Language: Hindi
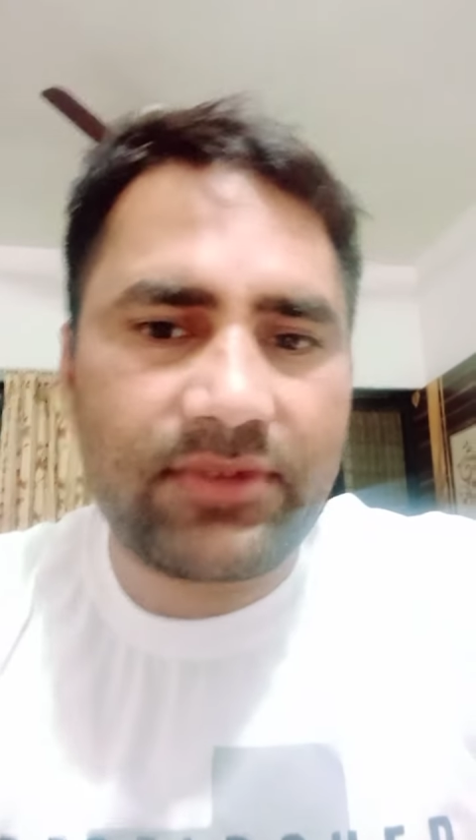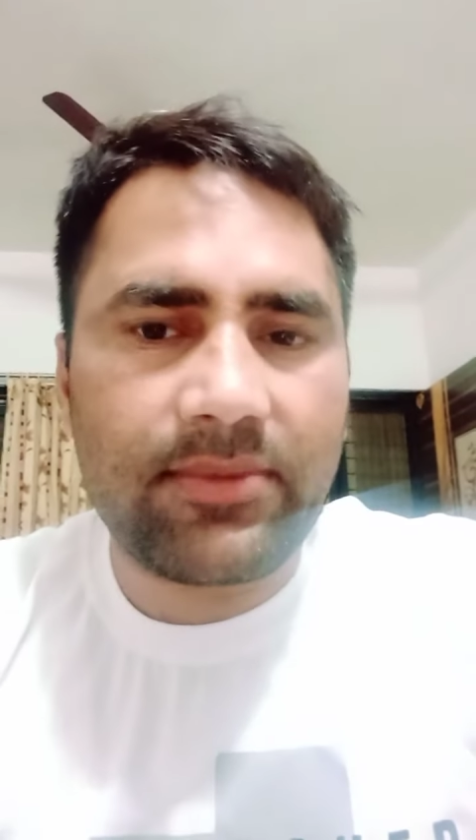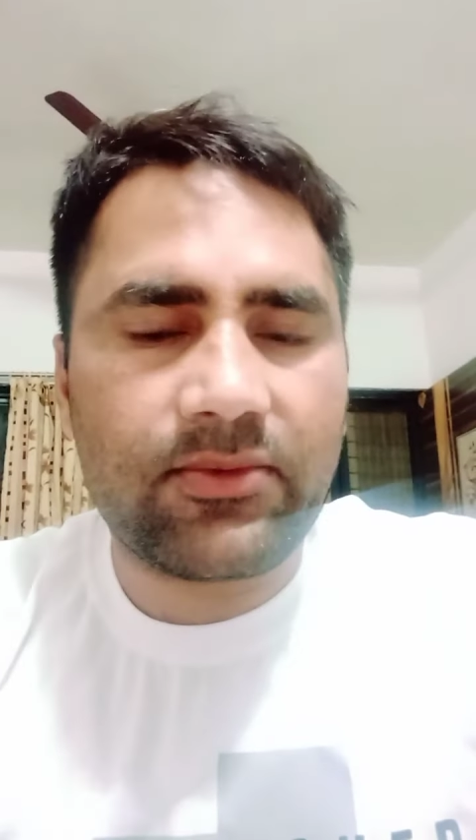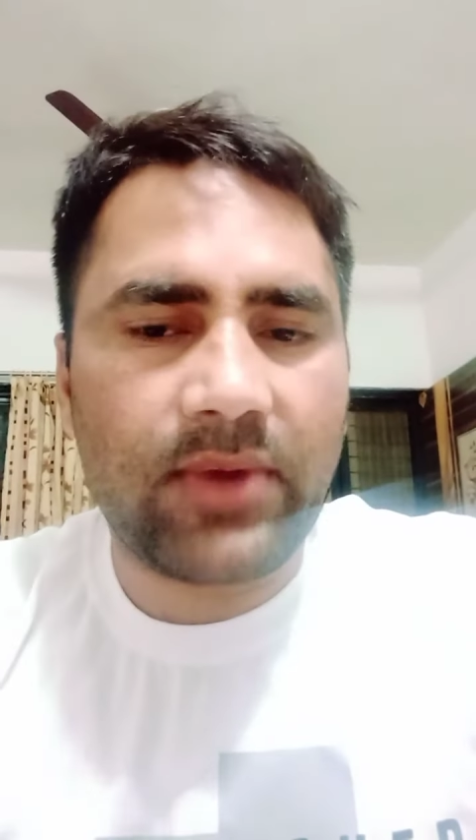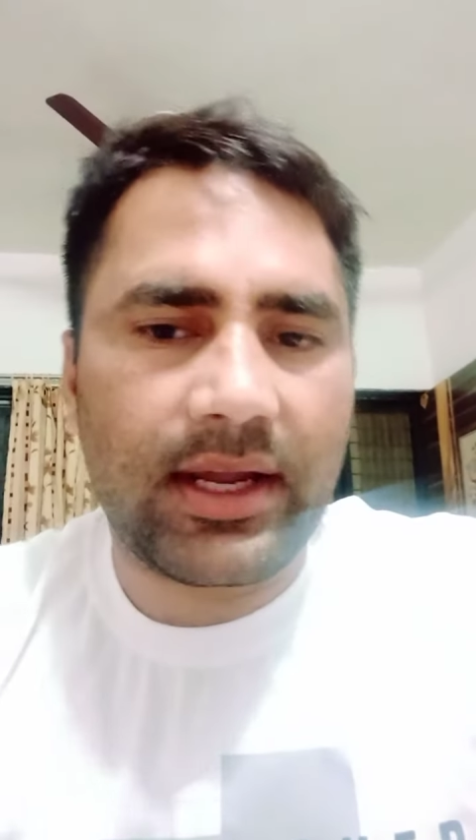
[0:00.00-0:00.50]
सब
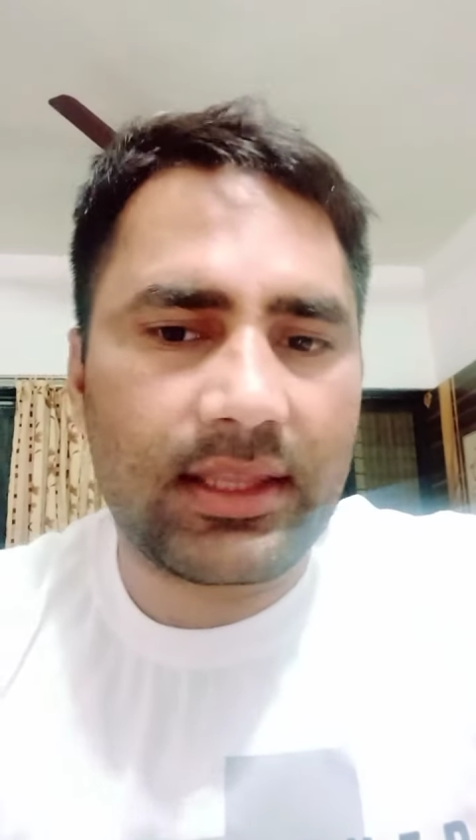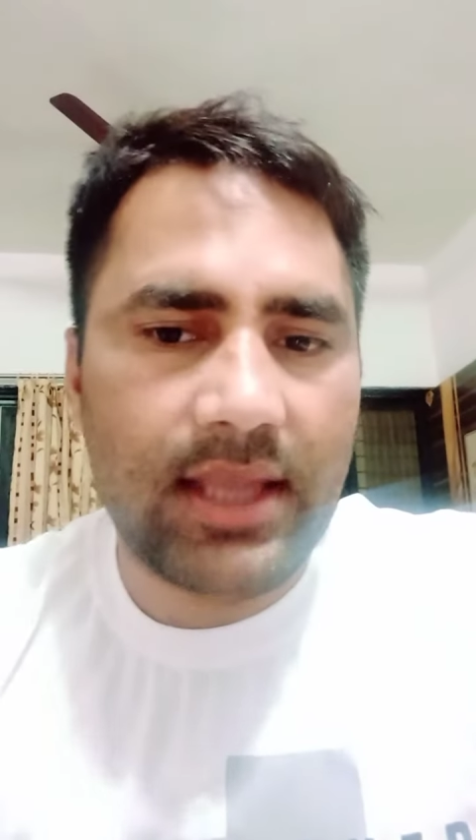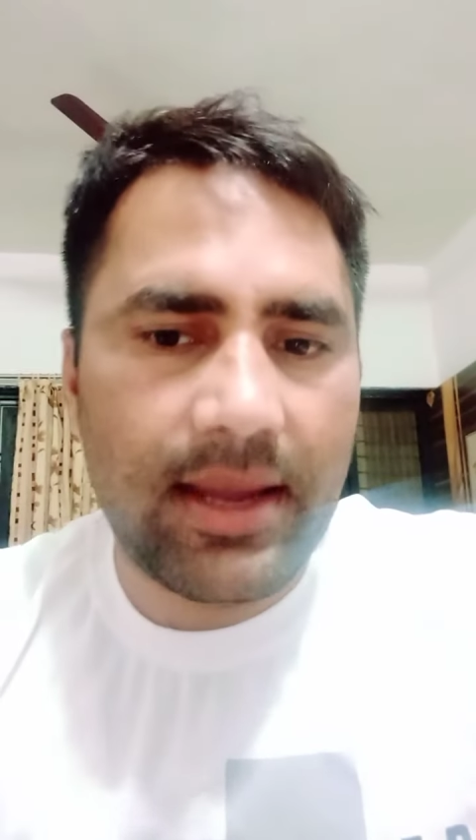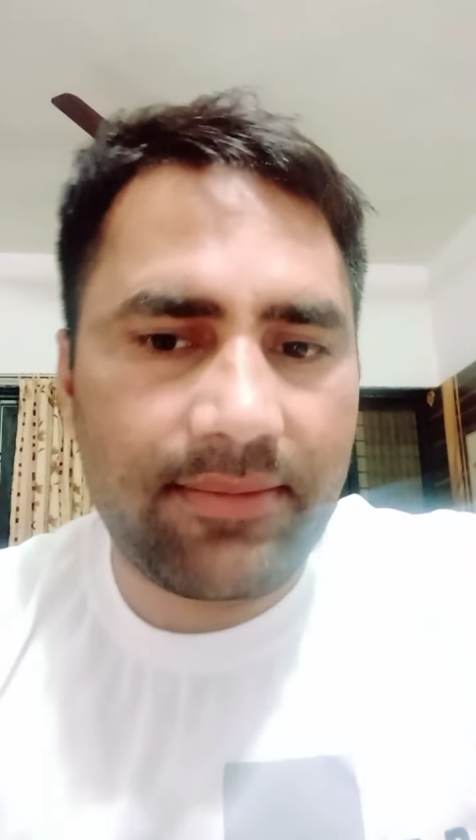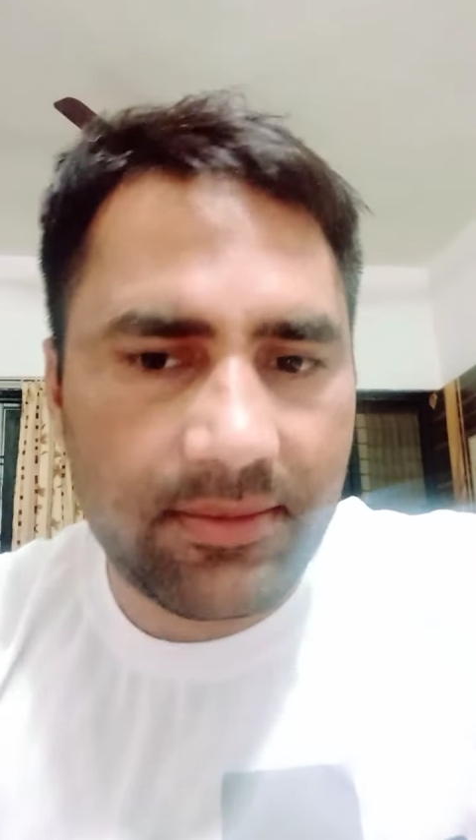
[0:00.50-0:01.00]
स्वागत
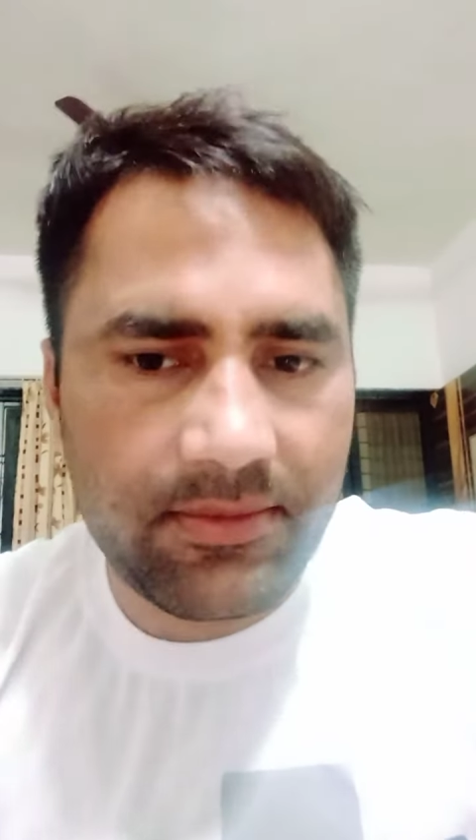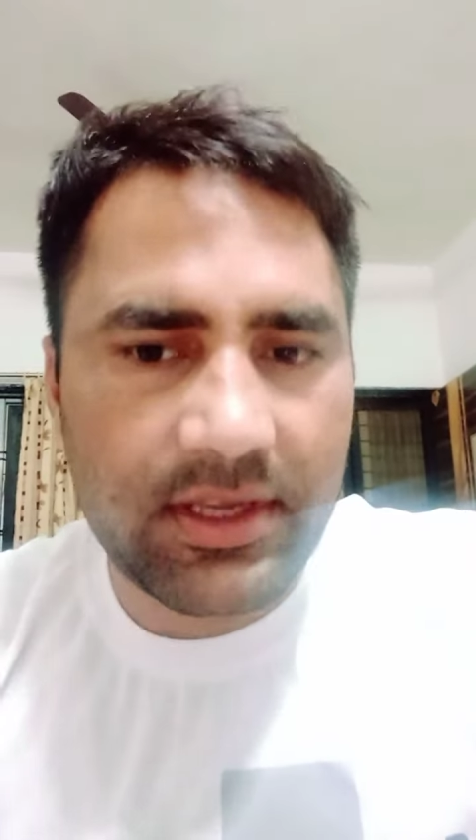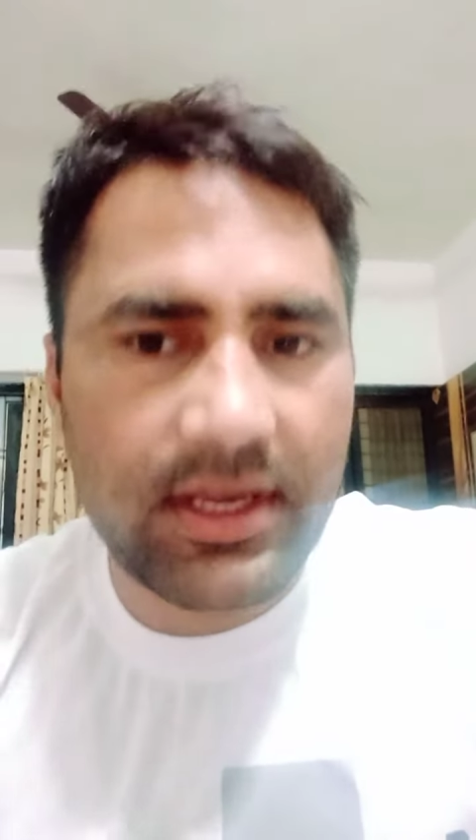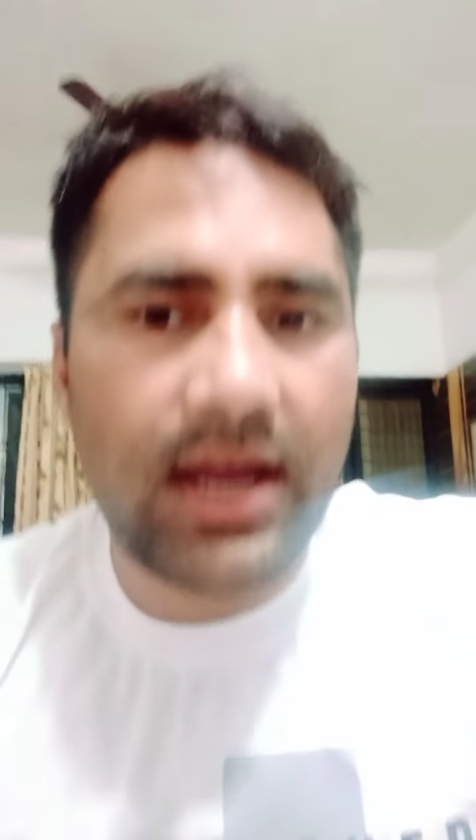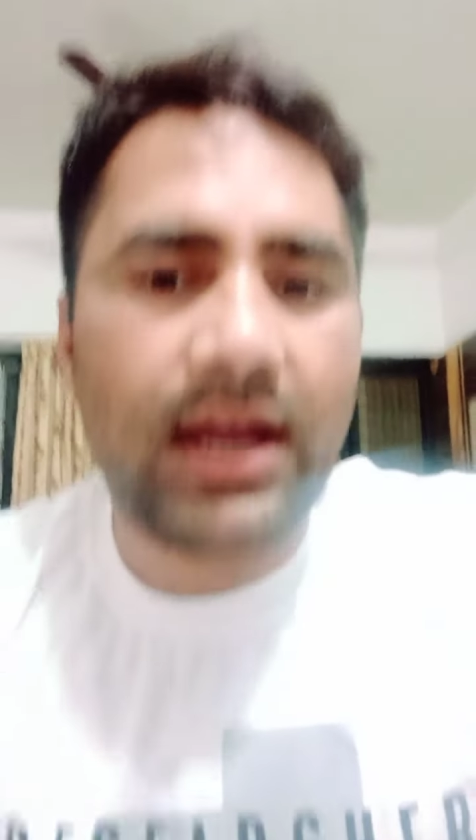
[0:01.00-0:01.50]
है आप सभी
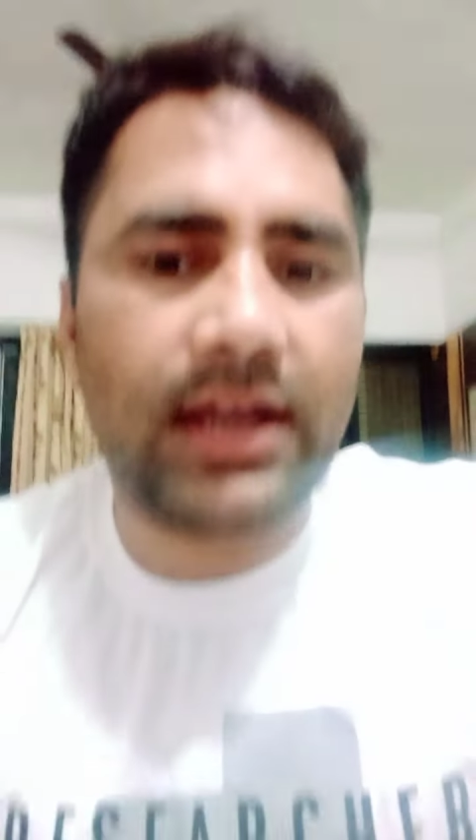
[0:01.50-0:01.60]
का